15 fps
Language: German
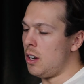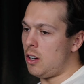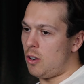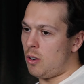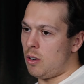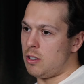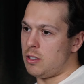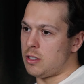
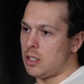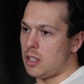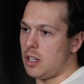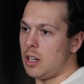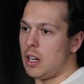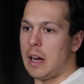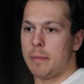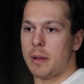und äh,
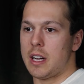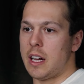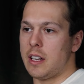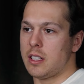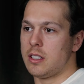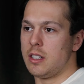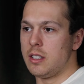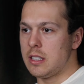habe dann
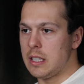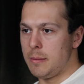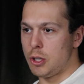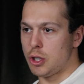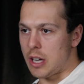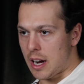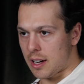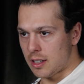eigentlich einen ziemlich
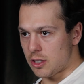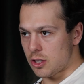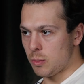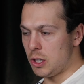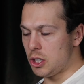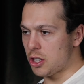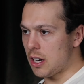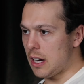starken
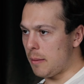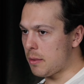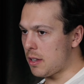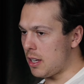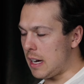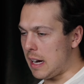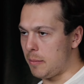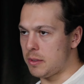Switch
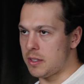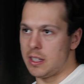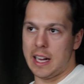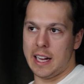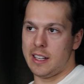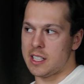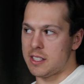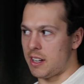gehabt. Ab
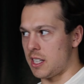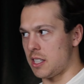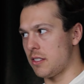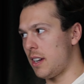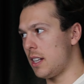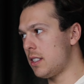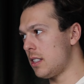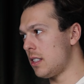Ende
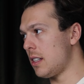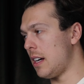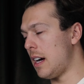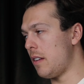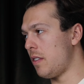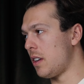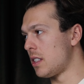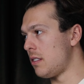2020,
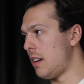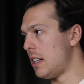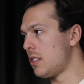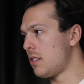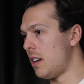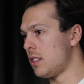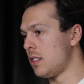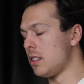Anfang
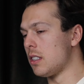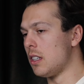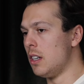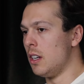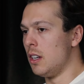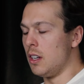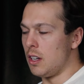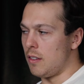2021
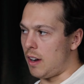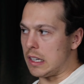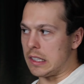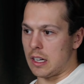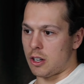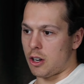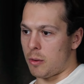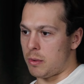war ich
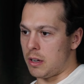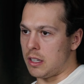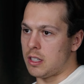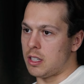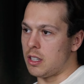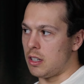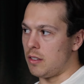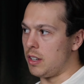dann
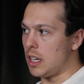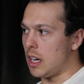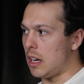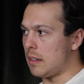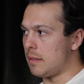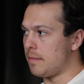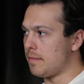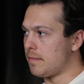komplett
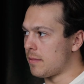vegan.